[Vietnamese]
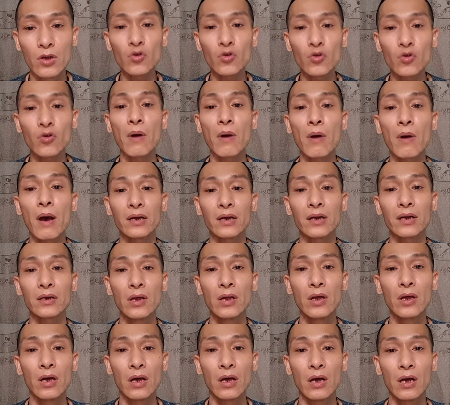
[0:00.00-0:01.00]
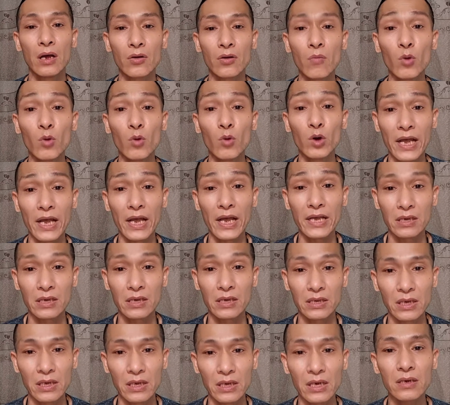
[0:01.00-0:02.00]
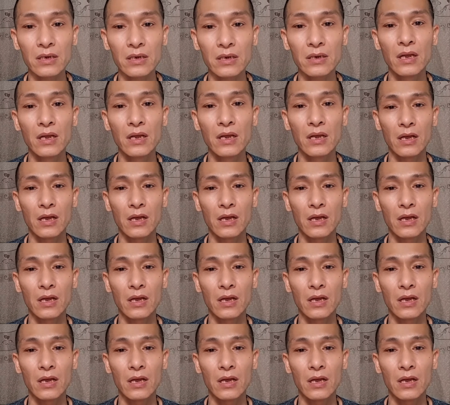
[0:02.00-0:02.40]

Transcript: Chúc các bạn à, có một ngày rực rỡ,